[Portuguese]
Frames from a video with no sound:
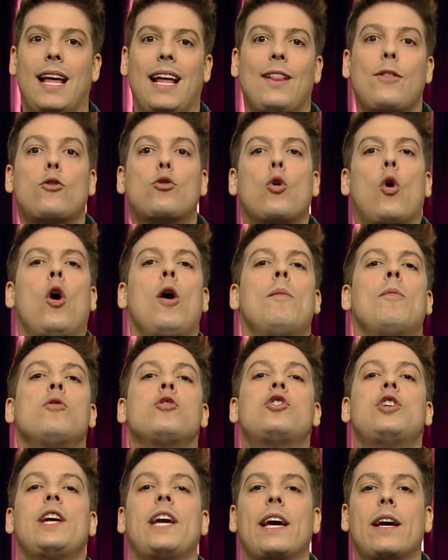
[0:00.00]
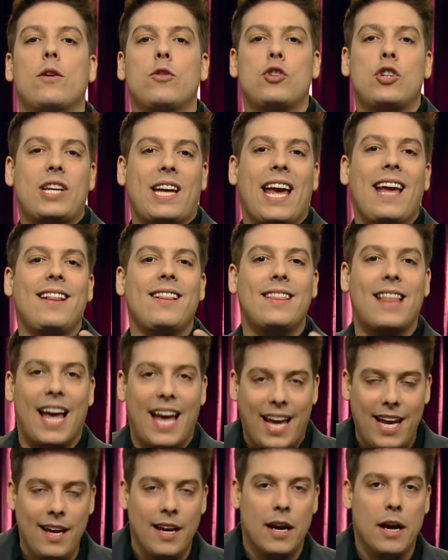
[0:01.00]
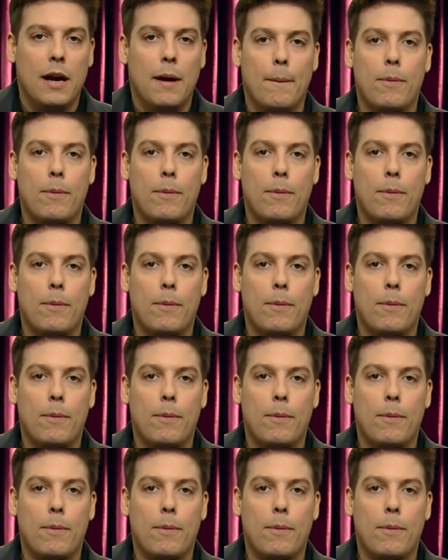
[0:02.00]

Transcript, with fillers: Ele toma o dinheiro de quem tem